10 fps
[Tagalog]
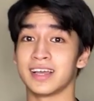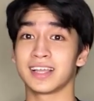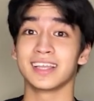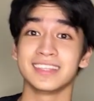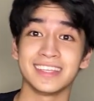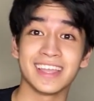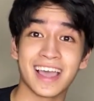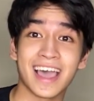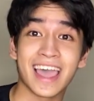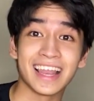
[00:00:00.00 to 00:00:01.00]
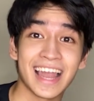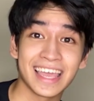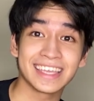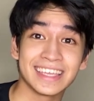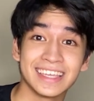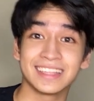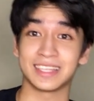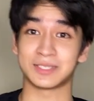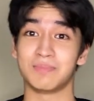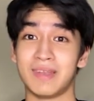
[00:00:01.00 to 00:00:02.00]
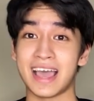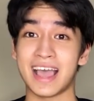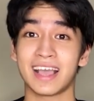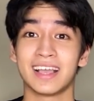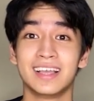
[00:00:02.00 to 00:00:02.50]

ang ganda niya. I like it. It's black.